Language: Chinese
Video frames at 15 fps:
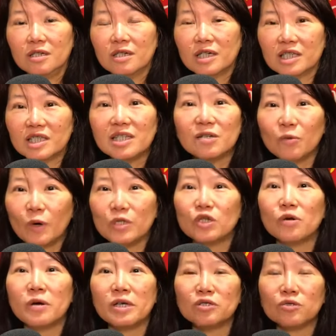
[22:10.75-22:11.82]
可是我
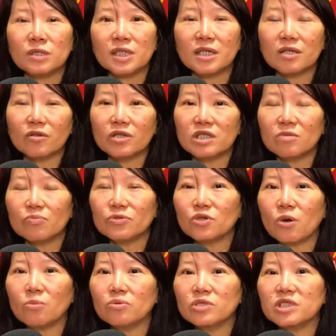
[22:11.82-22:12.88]
就会说这个东西是不
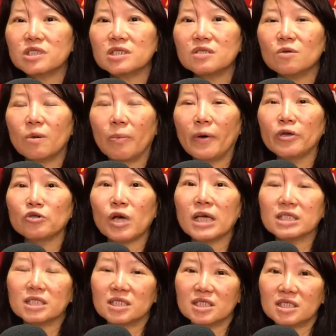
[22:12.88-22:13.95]
中不西，我不会说它
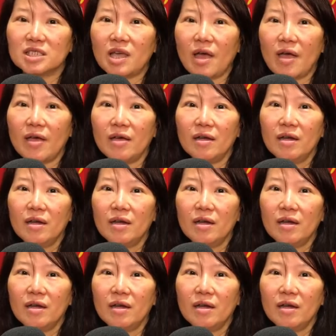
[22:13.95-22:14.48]
是西餐。